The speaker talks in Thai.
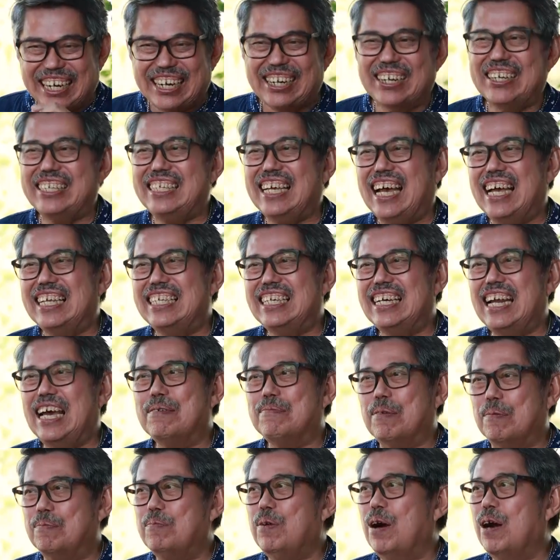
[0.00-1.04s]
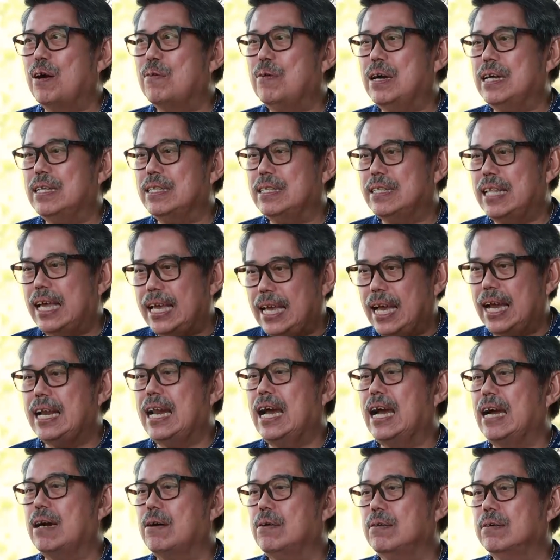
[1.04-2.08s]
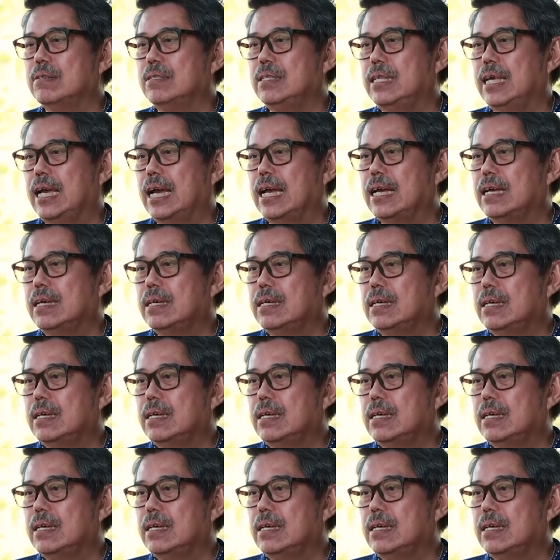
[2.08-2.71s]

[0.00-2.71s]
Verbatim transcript: จะรสชาติใช้ได้ ผมมองว่าในอนาคตเนี่ย